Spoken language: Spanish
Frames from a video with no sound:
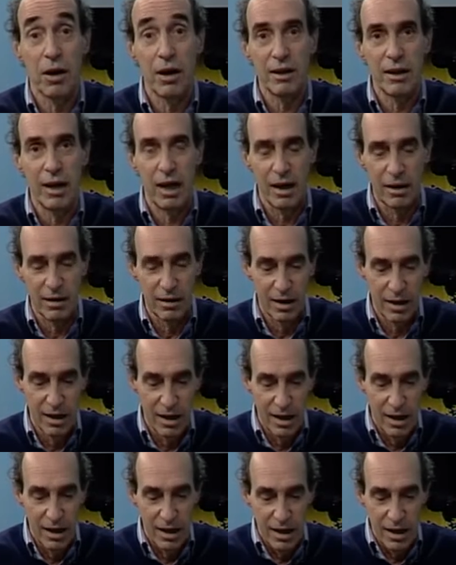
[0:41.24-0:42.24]
al Andar,
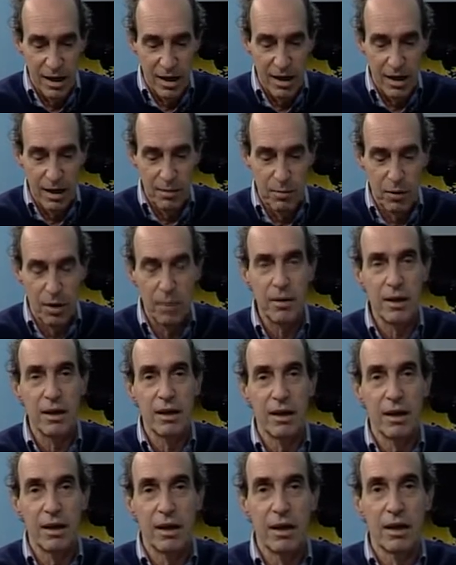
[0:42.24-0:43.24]
el programa
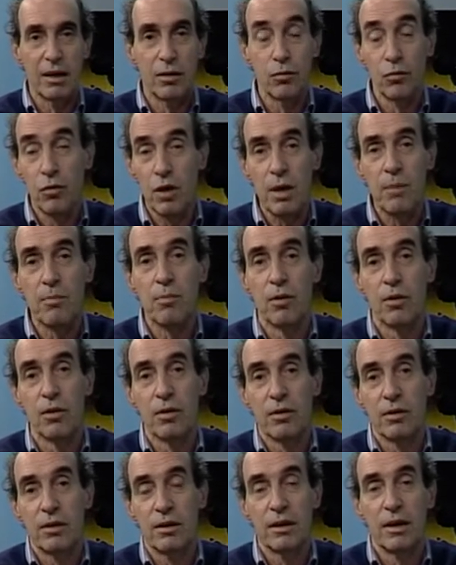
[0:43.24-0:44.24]
de turismo
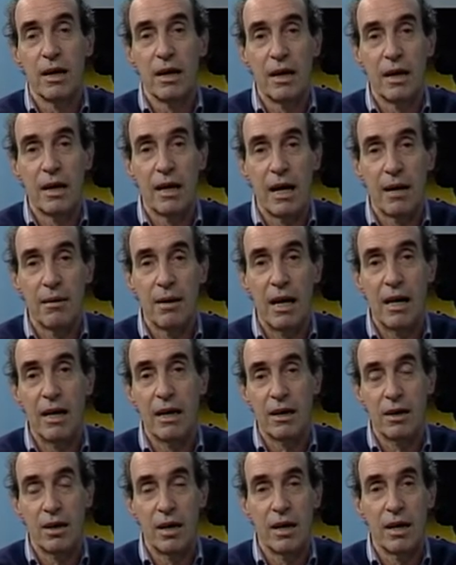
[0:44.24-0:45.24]
del
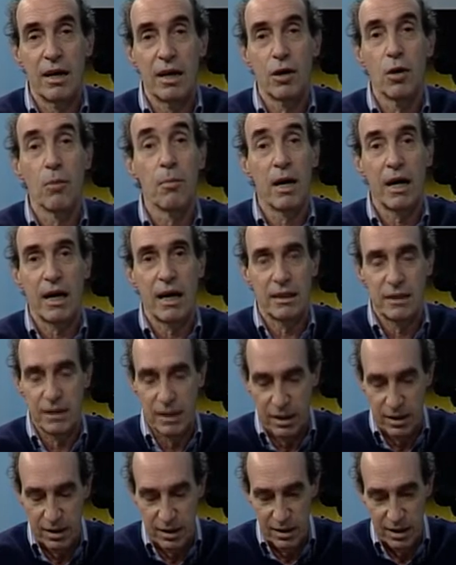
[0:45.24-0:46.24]
canal eh, Comarca
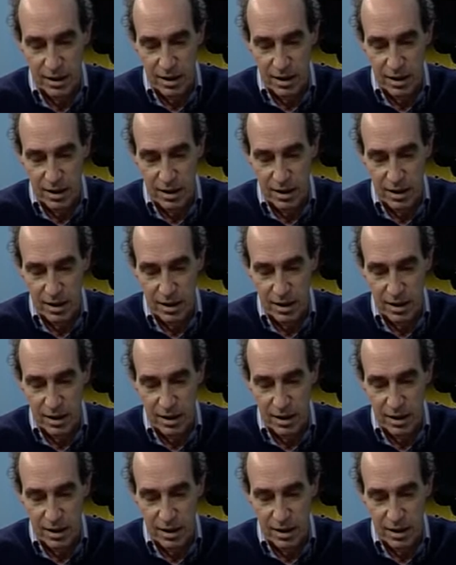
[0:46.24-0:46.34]
Sí.